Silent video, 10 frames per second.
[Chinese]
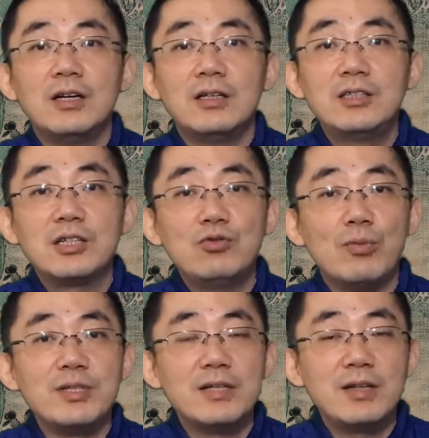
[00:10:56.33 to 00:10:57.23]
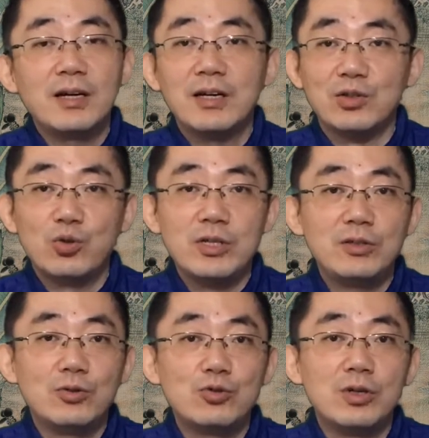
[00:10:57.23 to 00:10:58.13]
这跟我们现在很多人
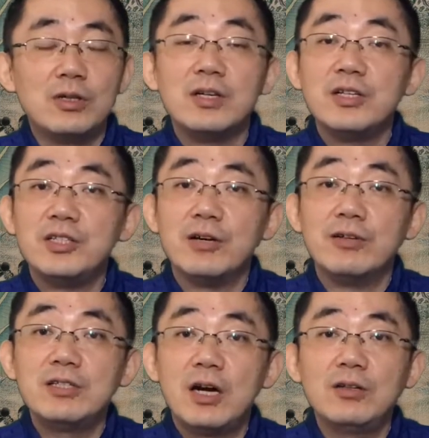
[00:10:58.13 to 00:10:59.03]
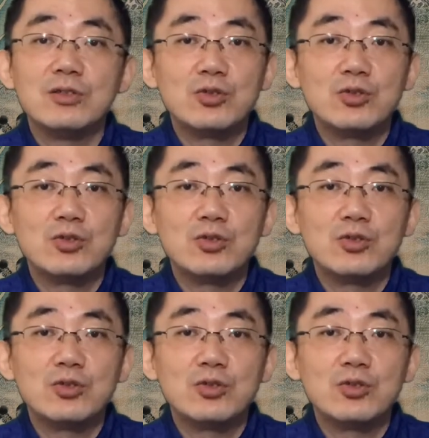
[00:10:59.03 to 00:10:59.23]
都说写文章、